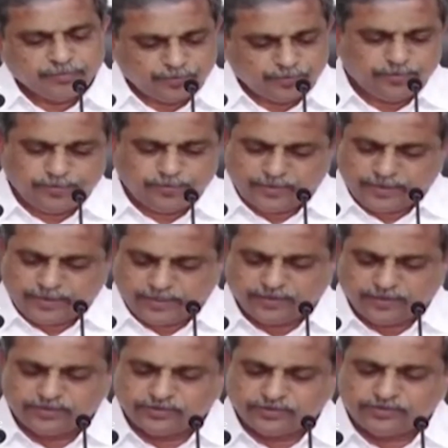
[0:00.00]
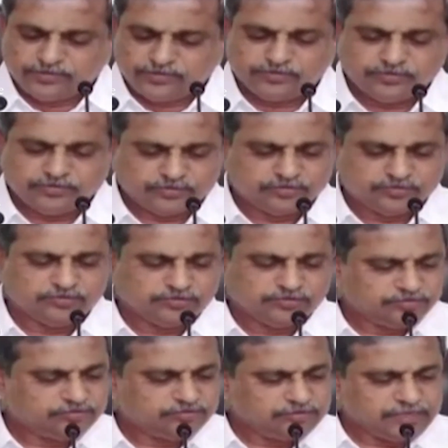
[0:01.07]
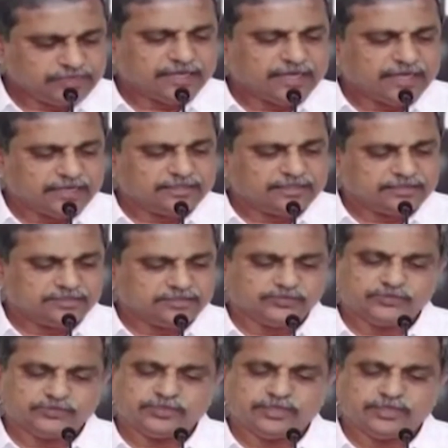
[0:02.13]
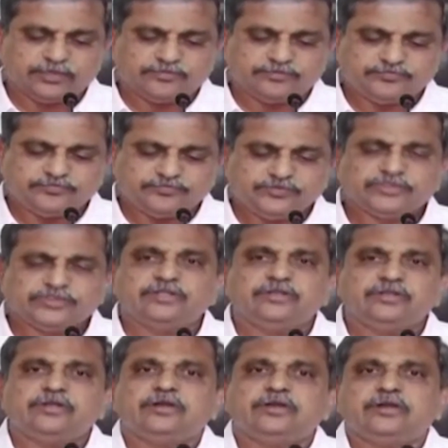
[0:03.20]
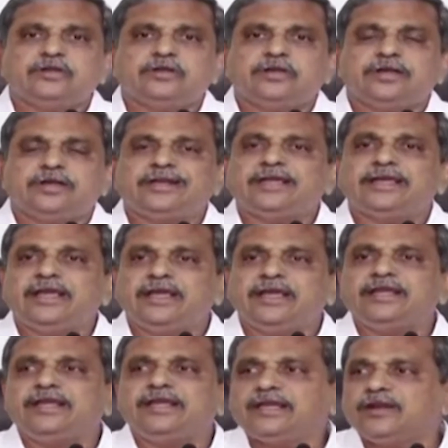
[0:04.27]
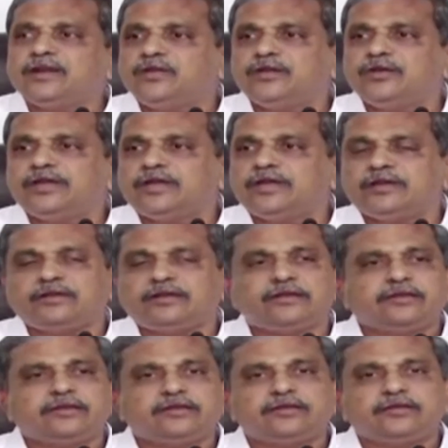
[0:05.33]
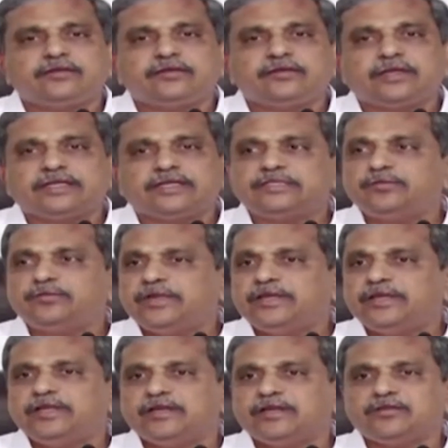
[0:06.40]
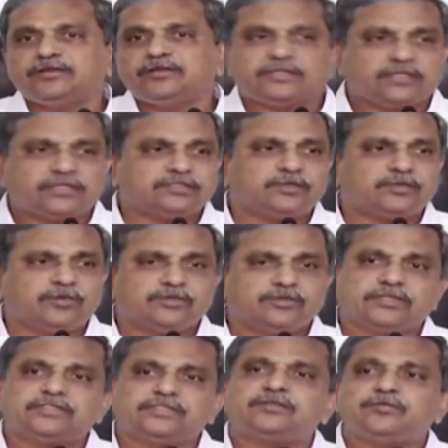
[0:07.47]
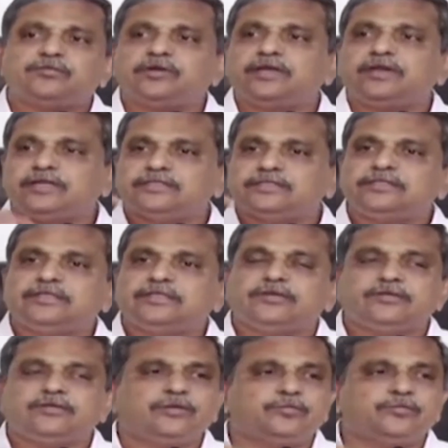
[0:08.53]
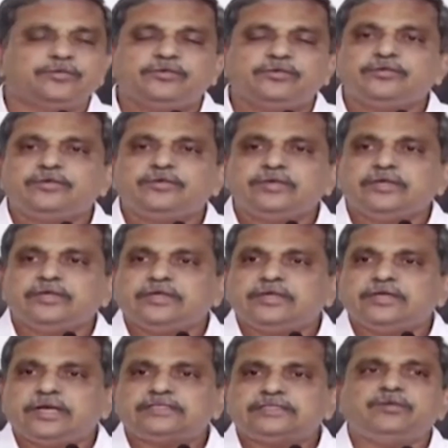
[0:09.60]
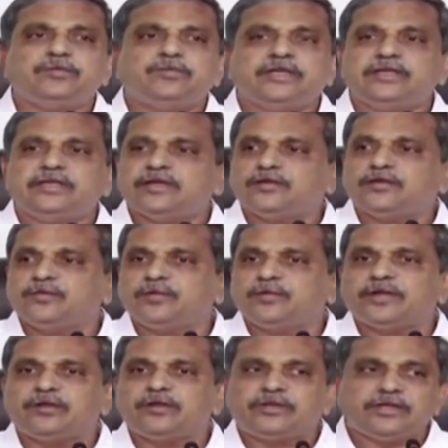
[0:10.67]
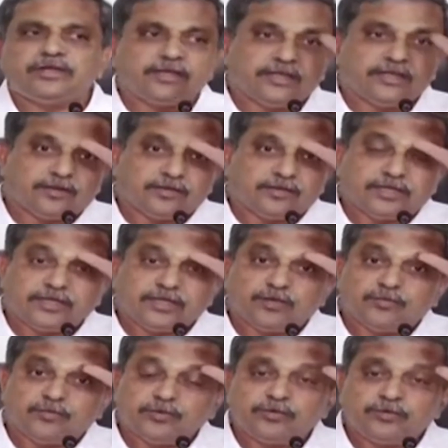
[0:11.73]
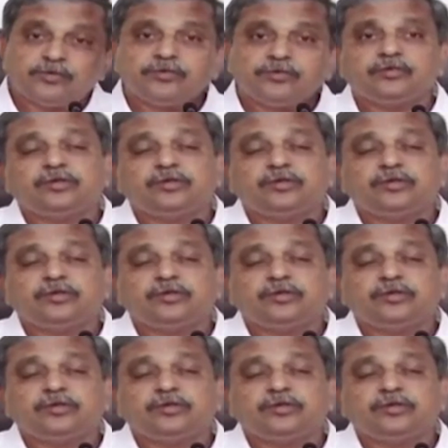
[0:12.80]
ఇప్పుడు ఈరోజు లెక్కలన్నీ తీసి చూస్తే అంటే ఏ ఎన్నికల్లో అయినా అసెంబ్లీ ఎన్నికలో చట్టసభలు చట్టసభలు హయ్యెస్ట్ ఇది అనుకున్నప్పుడు అసెంబ్లీ ఎన్నికలో పార్లమెంట్ ఎన్నికలో జరిగినప్పుడు